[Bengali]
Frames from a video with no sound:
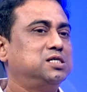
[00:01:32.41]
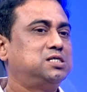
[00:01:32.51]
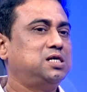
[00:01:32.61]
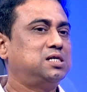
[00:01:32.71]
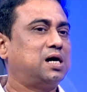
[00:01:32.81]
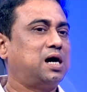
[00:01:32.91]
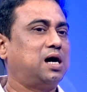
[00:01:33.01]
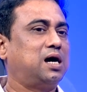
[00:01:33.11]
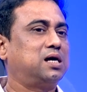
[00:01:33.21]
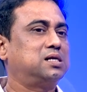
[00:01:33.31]

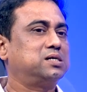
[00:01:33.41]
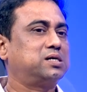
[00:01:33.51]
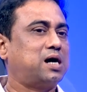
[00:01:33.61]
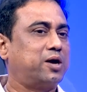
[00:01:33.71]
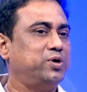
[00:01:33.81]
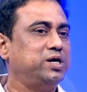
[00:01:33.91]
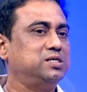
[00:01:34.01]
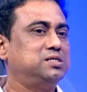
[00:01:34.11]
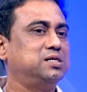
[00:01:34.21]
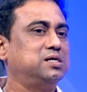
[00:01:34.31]
সেটার কারণে
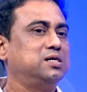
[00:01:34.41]
যে